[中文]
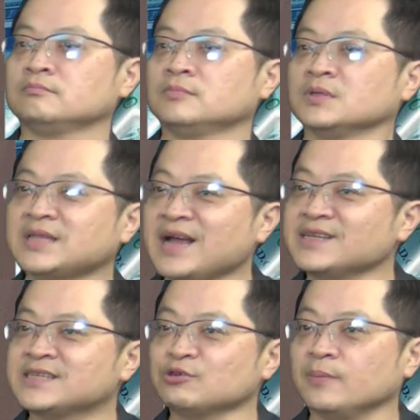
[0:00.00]
但
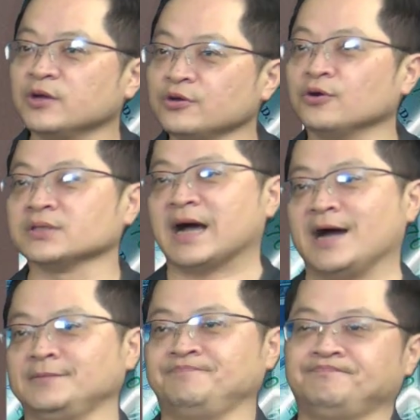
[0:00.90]
是我们有友
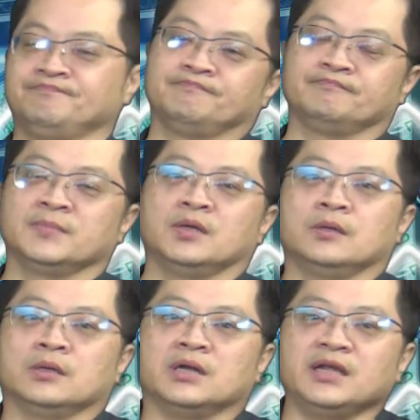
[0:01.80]
达，
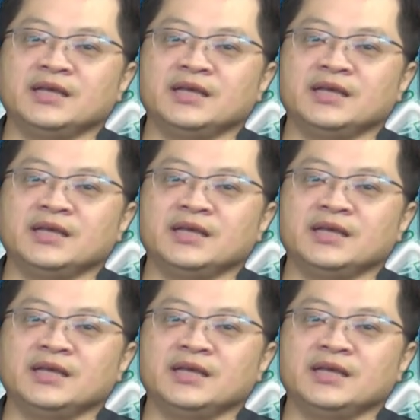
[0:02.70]
离